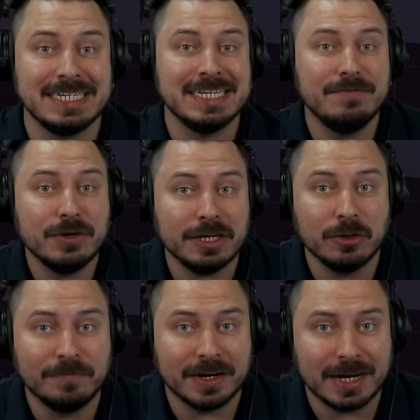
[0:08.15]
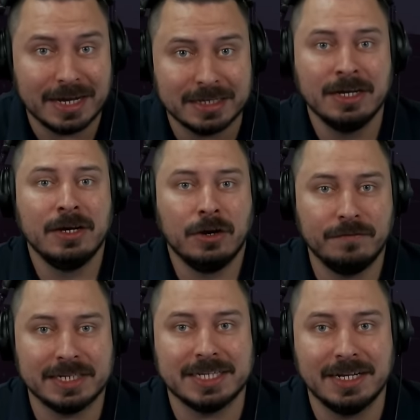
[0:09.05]
Die sind wirklich umfangreich und
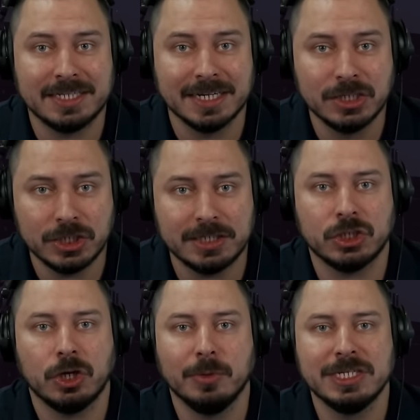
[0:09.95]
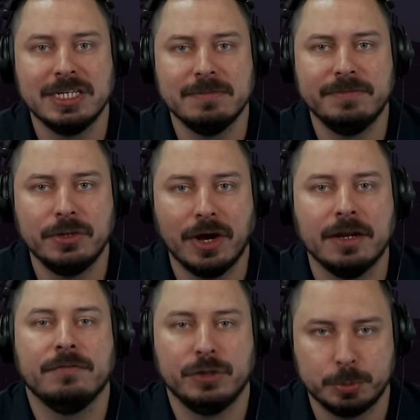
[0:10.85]
was da alles drinsteht, das schauen wir uns in diesem Video
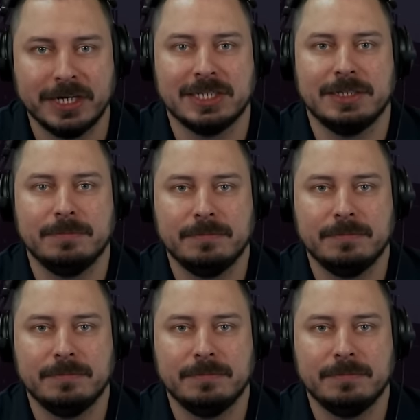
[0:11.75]
an. Viel Spaß!